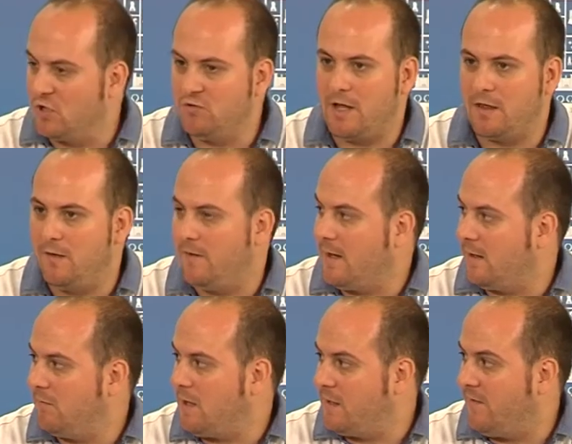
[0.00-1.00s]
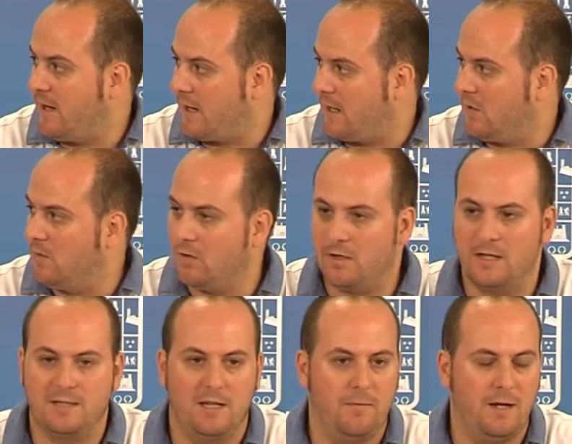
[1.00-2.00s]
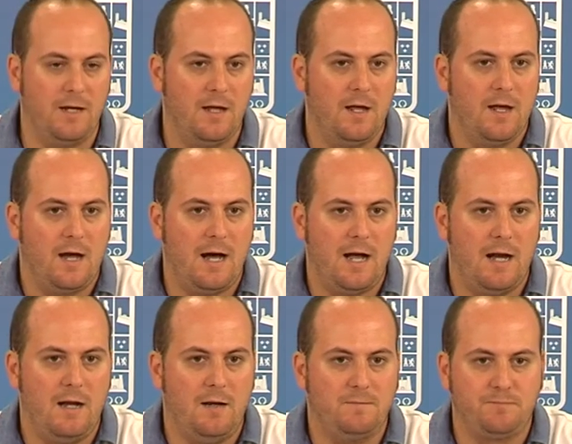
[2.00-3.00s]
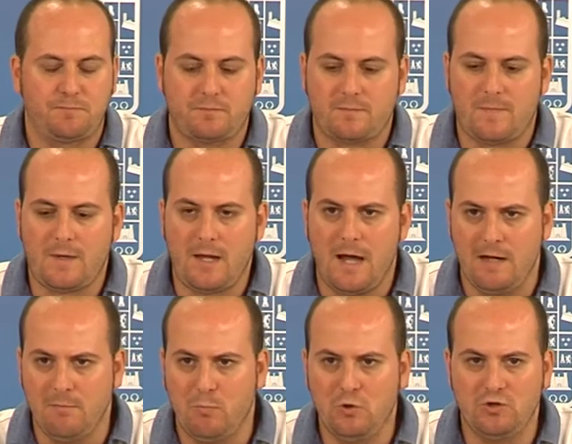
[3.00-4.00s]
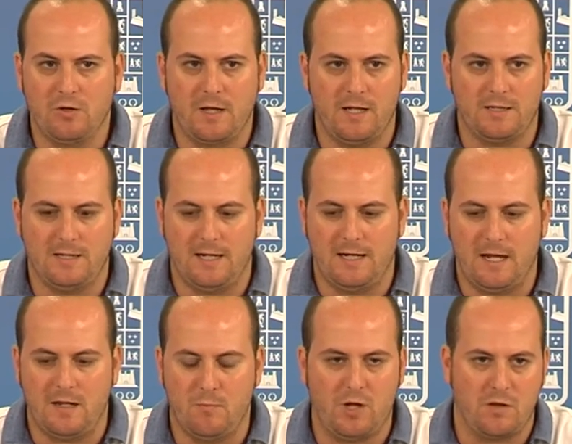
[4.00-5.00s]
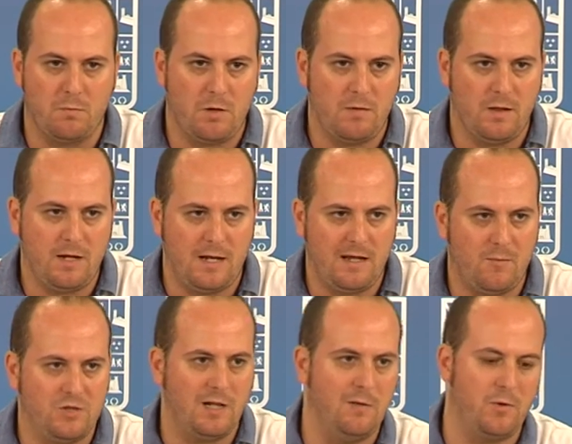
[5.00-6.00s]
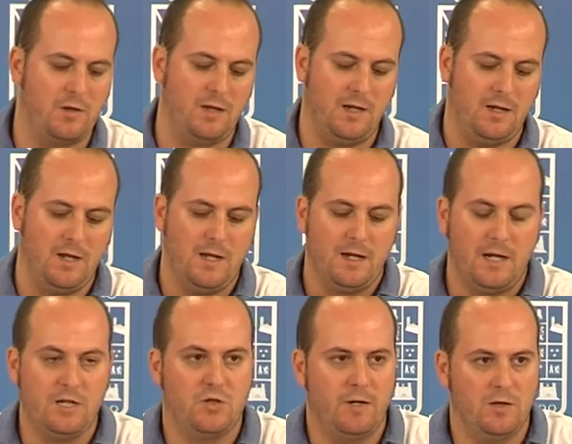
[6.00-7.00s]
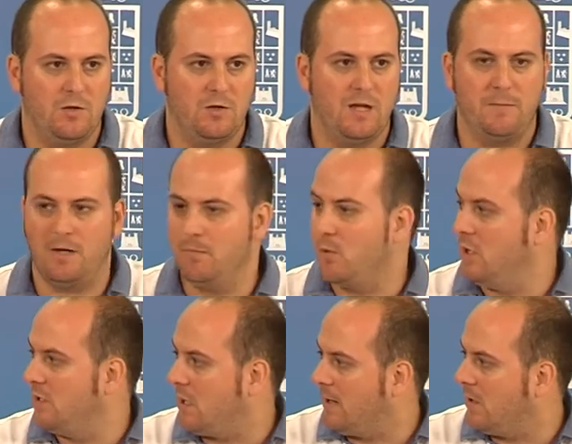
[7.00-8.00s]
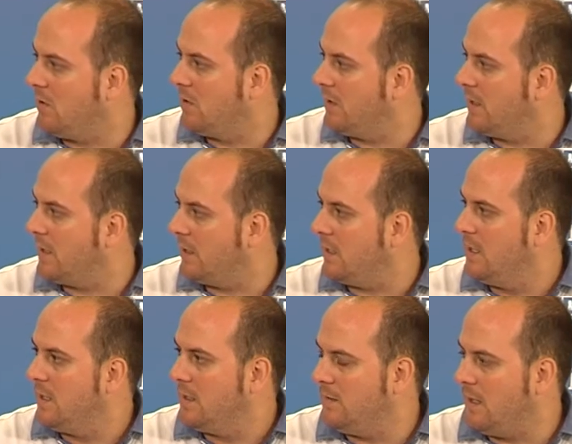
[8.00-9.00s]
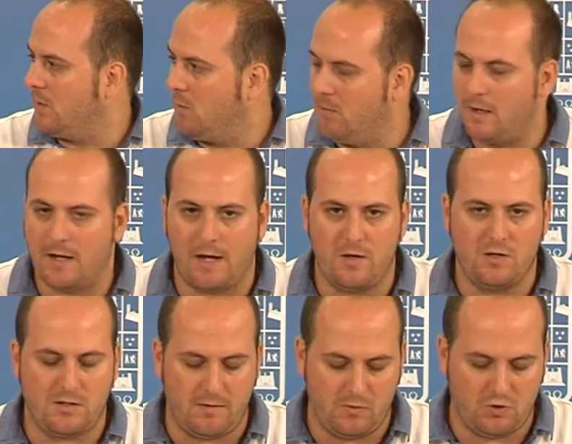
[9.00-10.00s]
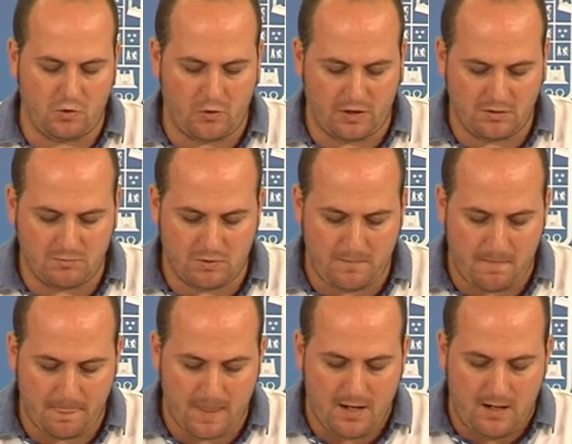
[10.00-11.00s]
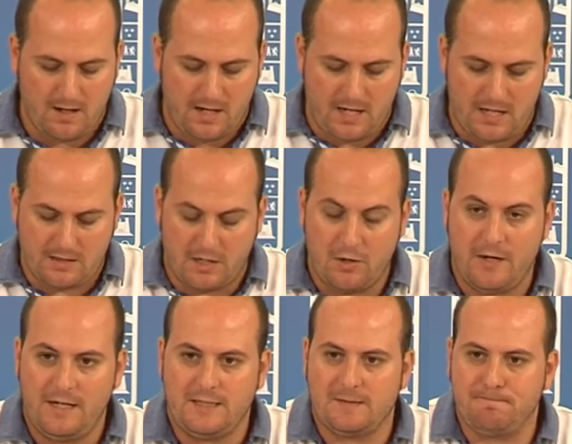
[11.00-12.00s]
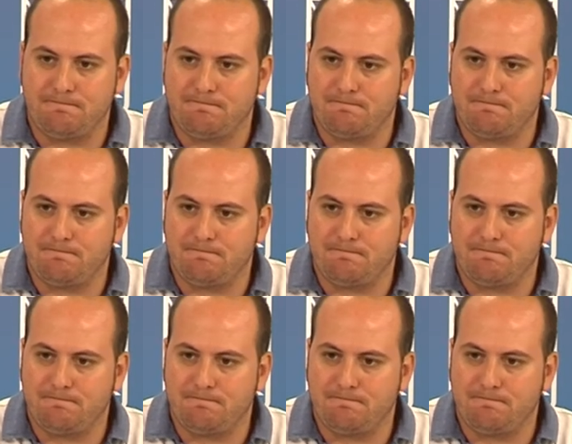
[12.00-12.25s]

que es una cifra, una cifra récord que se debe al, impulso que desde la Diputación Provincial damos al deporte y sobre todo también por el trabajo del Club Alcarreño de Salvamento y Socorrismo. En anteriores